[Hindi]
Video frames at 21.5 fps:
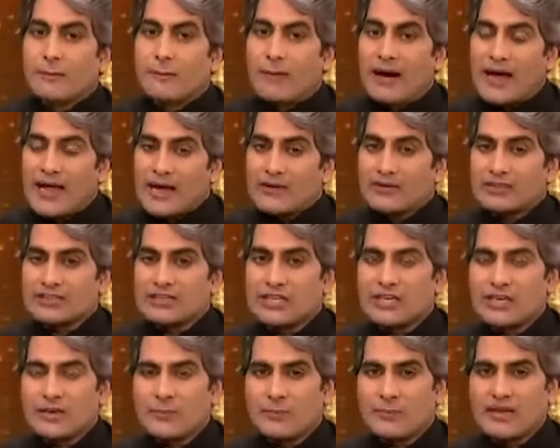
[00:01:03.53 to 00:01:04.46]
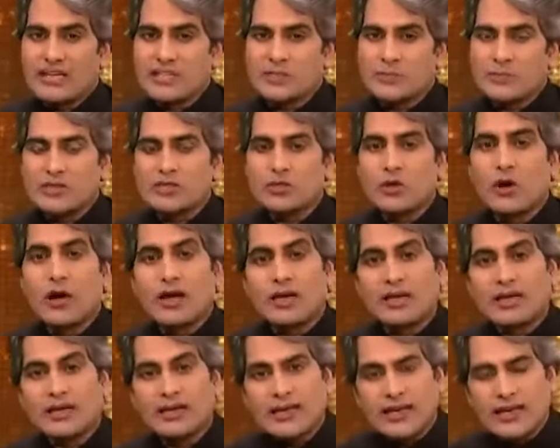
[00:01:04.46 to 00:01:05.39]
मायावती की बीएसपी जो
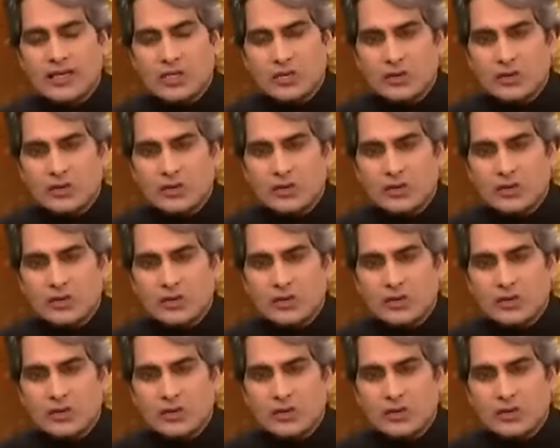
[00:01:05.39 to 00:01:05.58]
अकेले ही